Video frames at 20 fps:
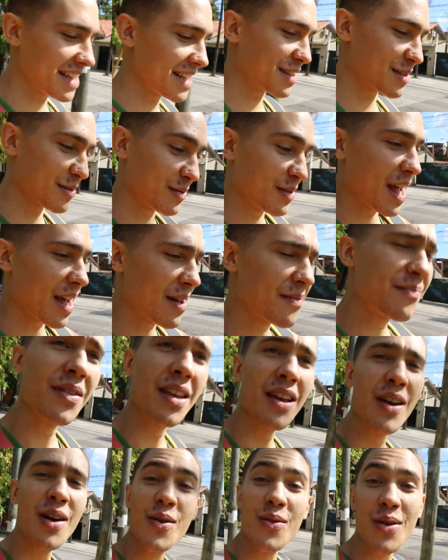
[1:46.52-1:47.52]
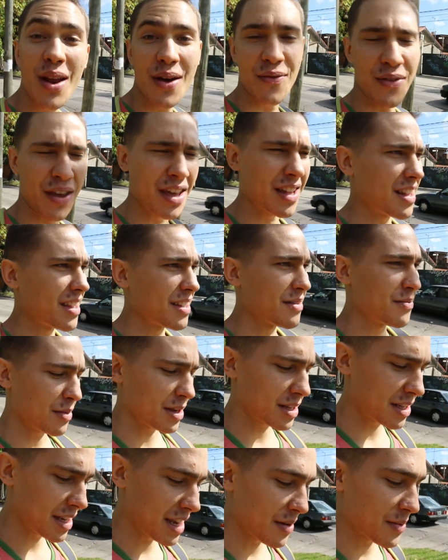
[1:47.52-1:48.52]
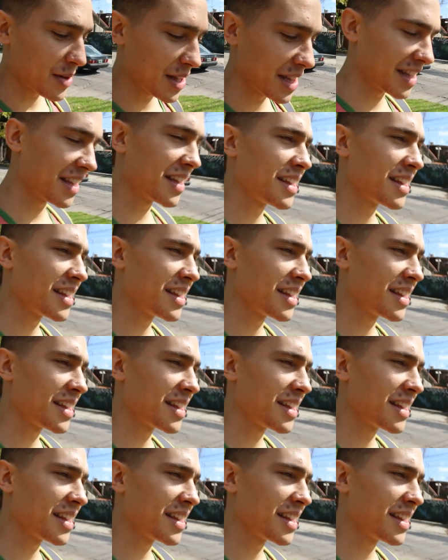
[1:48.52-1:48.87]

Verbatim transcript: y es una, una fiesta, básicamente.